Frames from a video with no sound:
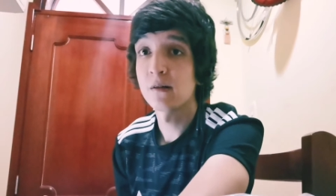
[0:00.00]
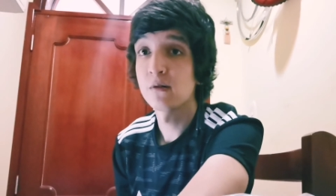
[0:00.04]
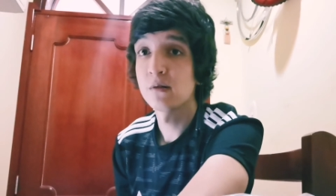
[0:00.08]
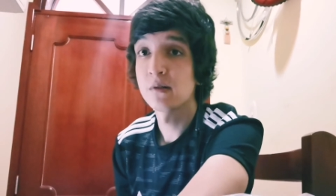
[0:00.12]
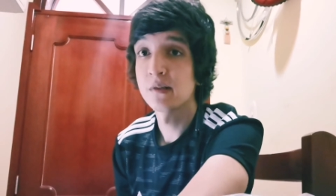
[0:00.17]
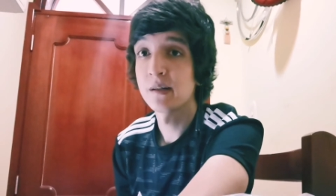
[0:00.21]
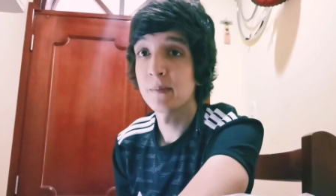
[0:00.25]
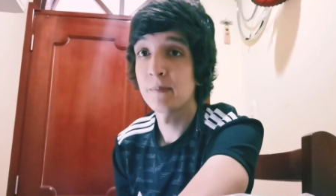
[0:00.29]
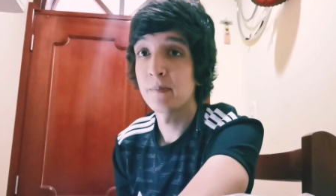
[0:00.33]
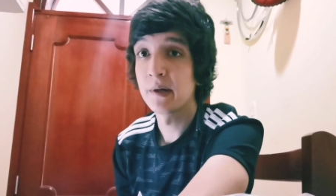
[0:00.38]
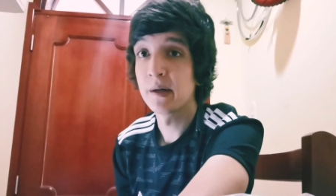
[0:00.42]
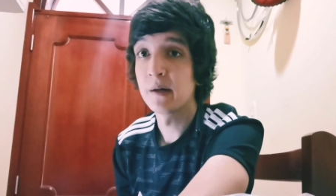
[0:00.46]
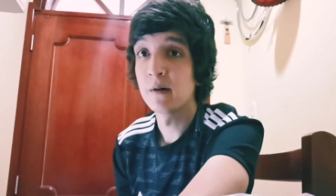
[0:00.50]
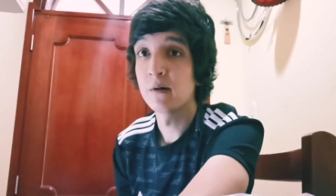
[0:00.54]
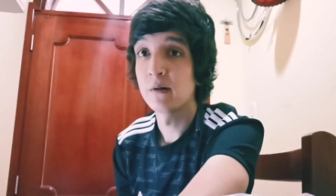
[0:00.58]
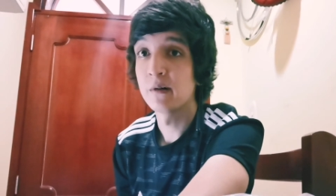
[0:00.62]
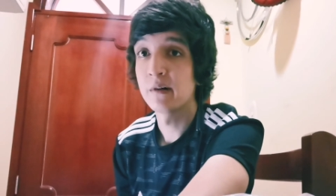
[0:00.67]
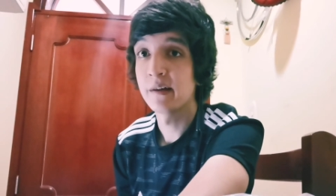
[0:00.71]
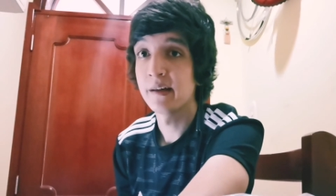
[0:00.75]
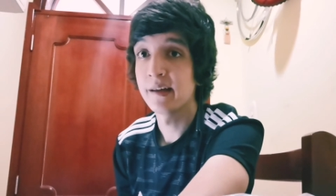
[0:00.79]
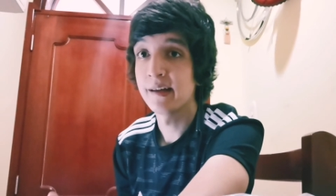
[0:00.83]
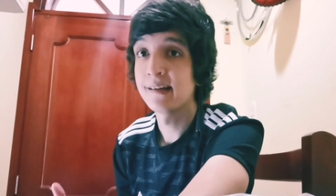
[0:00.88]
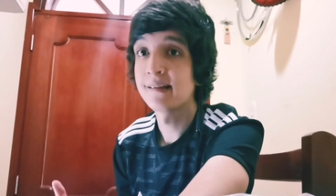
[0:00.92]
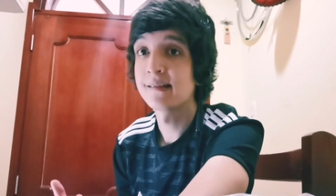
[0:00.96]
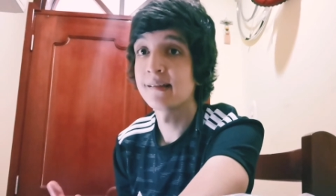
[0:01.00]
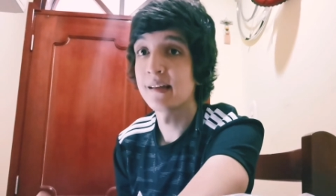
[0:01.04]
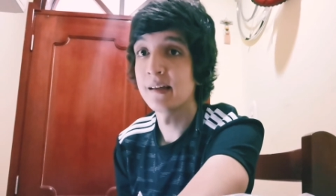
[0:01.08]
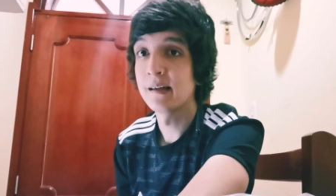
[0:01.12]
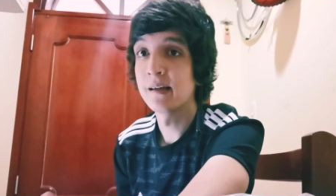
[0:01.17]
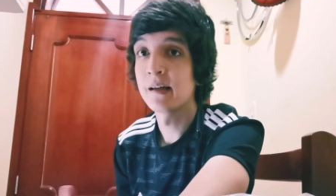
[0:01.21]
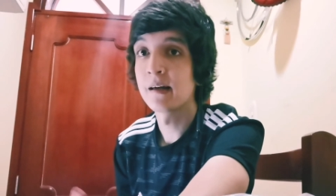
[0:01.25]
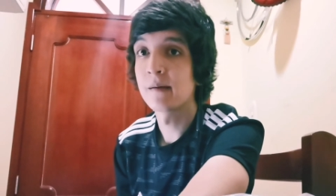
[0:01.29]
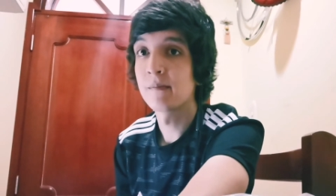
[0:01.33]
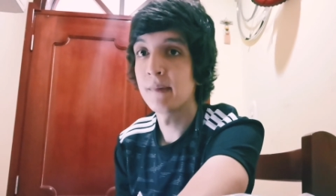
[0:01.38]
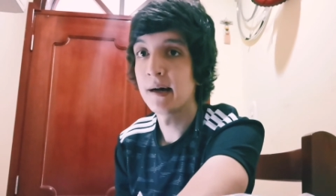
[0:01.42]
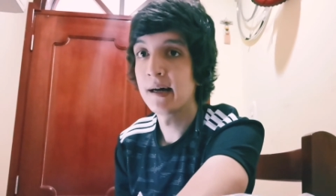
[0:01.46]
cosa peor es
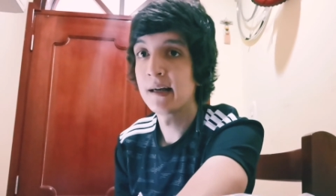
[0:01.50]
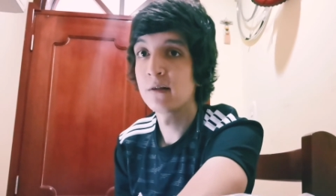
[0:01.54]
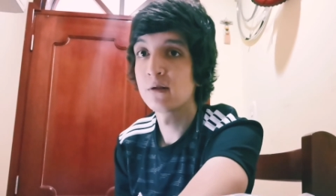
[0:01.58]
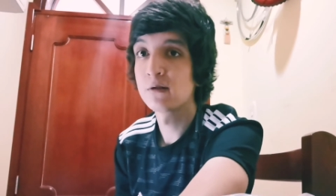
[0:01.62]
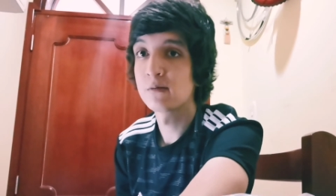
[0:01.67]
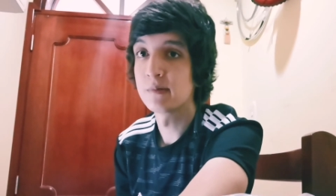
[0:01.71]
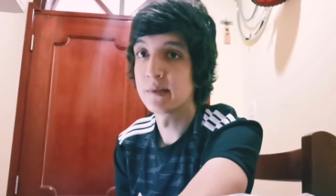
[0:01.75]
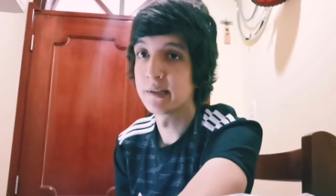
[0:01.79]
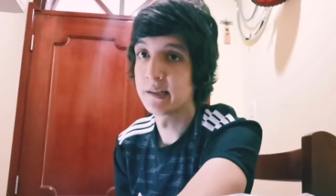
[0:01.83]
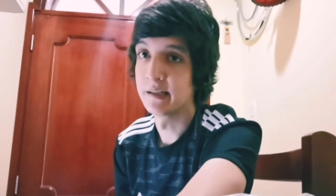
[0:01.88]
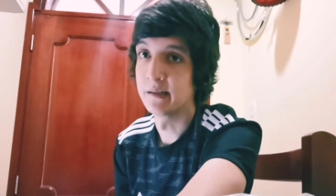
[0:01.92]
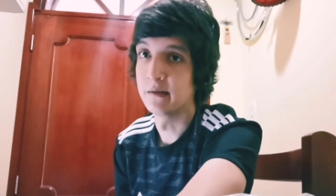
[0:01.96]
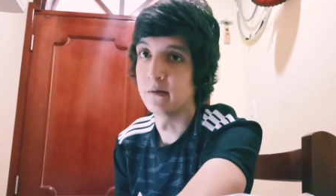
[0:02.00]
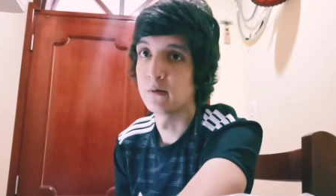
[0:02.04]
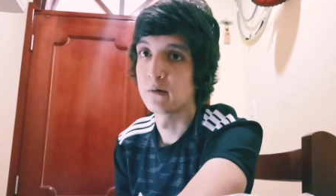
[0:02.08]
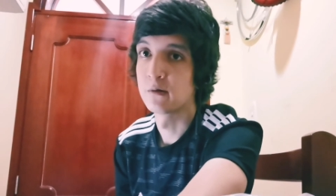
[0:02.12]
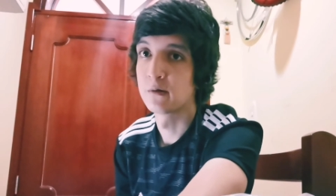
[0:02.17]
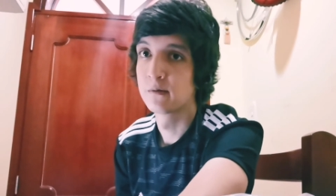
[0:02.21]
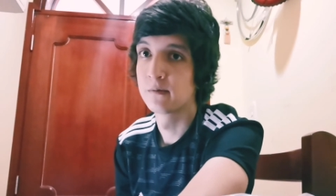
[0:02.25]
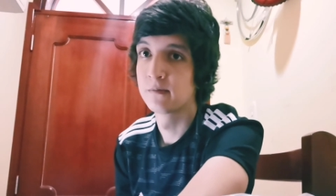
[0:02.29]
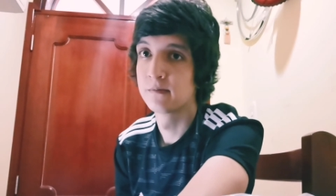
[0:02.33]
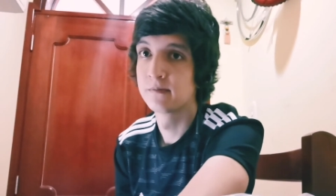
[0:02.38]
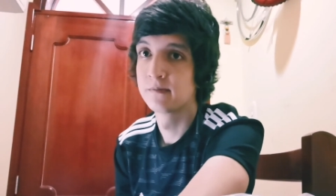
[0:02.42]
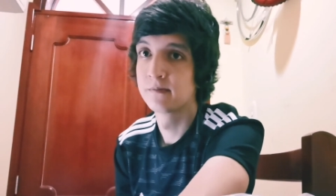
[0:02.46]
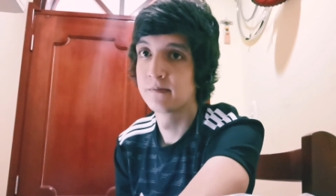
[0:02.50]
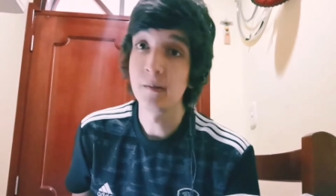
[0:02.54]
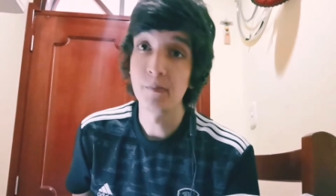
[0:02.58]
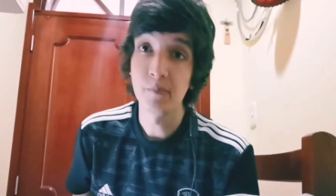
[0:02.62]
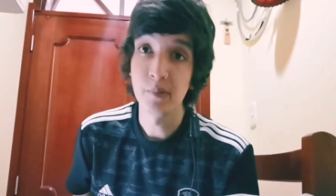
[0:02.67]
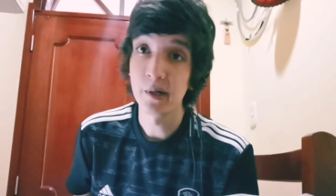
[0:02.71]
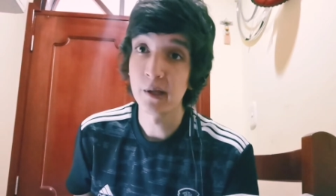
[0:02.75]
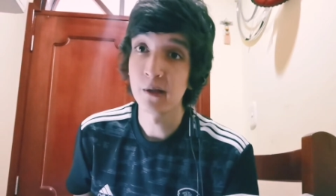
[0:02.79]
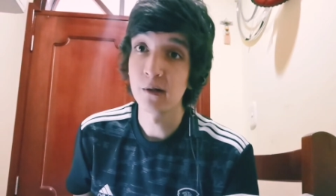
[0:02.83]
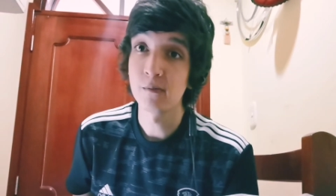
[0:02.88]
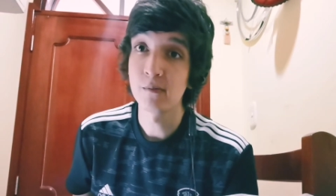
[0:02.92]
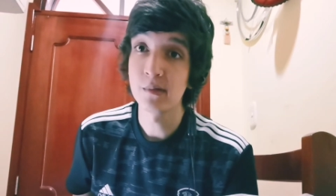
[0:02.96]
tener malos vecinos. Y
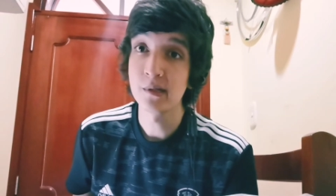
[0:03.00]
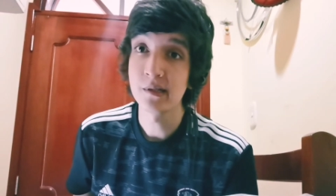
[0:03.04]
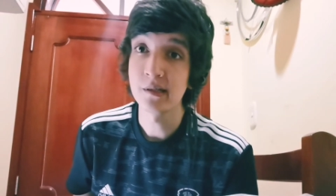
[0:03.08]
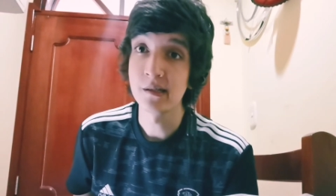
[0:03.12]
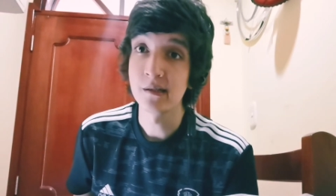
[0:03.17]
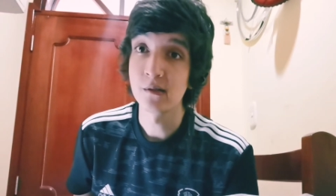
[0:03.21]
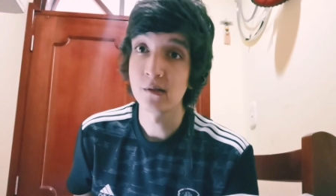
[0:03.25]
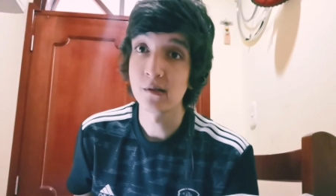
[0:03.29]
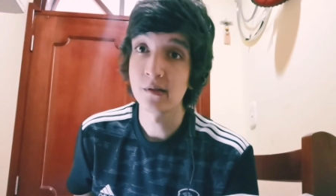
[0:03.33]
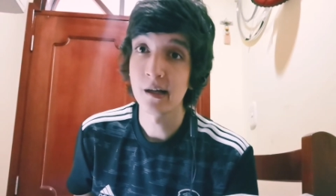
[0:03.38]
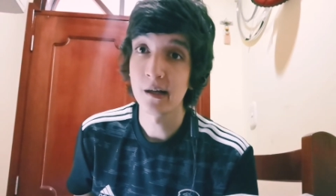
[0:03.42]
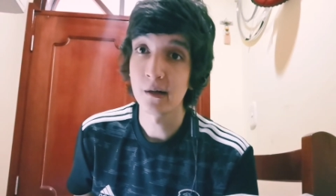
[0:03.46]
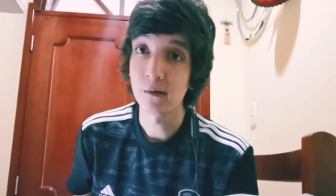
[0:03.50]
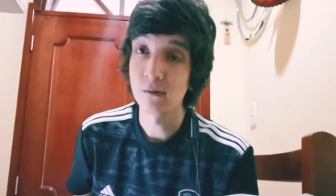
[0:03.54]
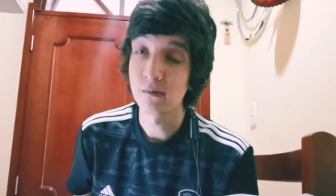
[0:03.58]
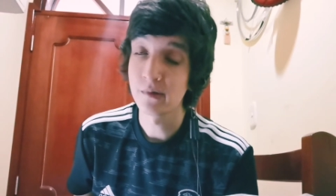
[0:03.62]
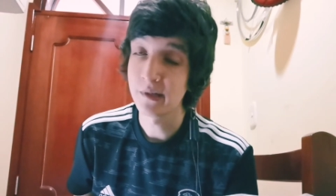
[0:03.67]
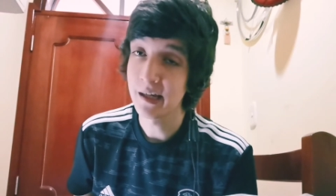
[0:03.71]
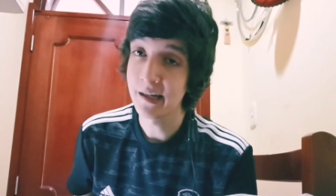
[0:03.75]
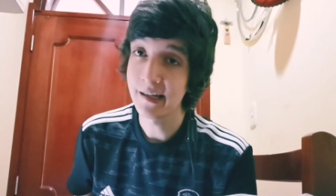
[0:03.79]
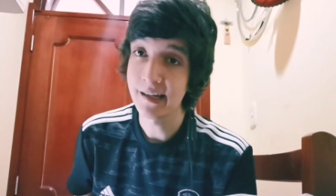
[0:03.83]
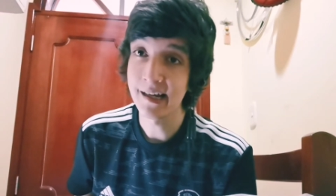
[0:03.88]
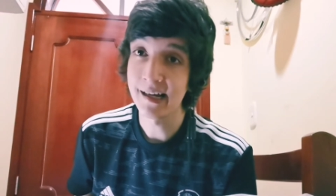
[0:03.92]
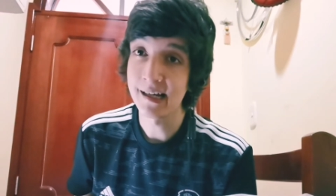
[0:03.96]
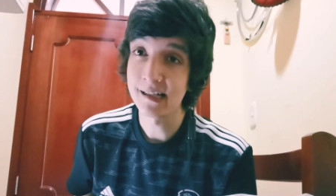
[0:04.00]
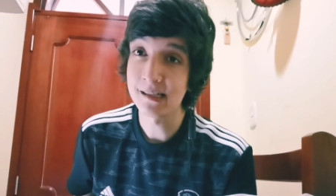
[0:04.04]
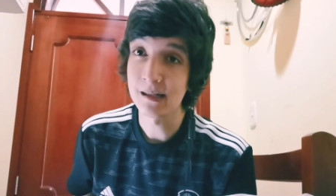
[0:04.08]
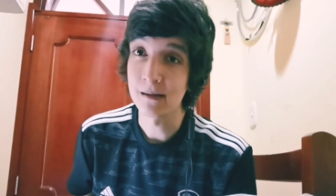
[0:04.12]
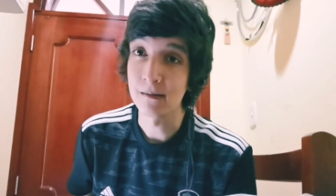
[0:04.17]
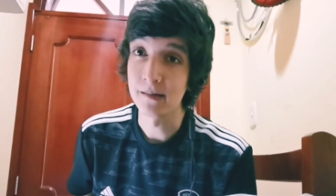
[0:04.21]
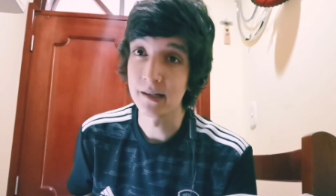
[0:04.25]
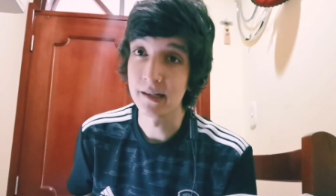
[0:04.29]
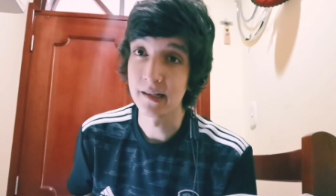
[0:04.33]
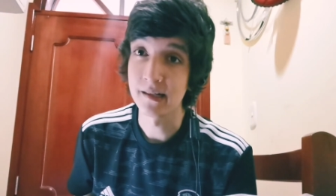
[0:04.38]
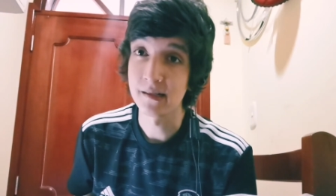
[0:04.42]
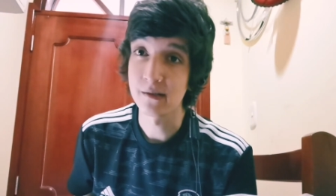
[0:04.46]
perdón vecinos si algún día llegas a
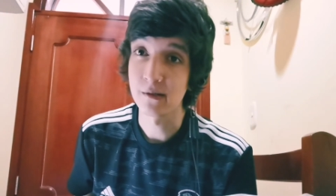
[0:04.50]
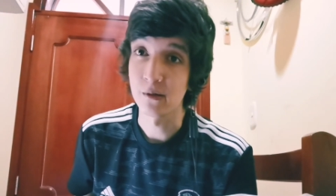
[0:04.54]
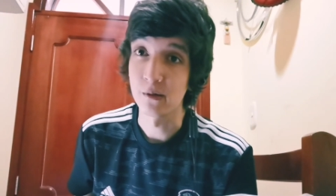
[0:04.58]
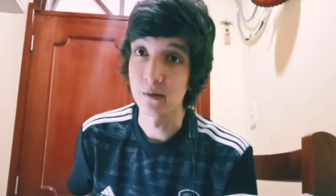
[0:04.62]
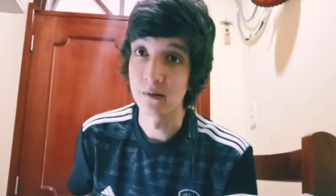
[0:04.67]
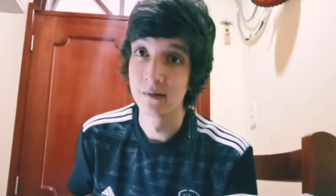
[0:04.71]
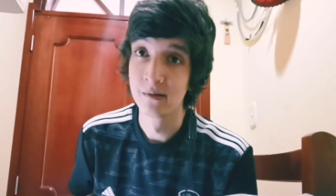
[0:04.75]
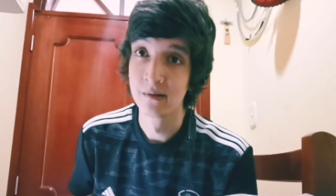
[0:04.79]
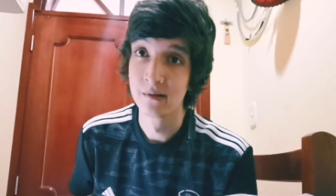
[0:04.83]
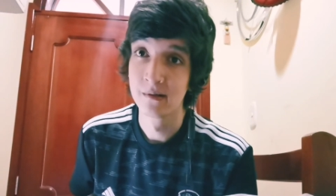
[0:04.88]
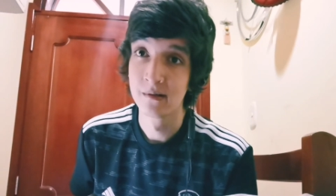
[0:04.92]
ver esto.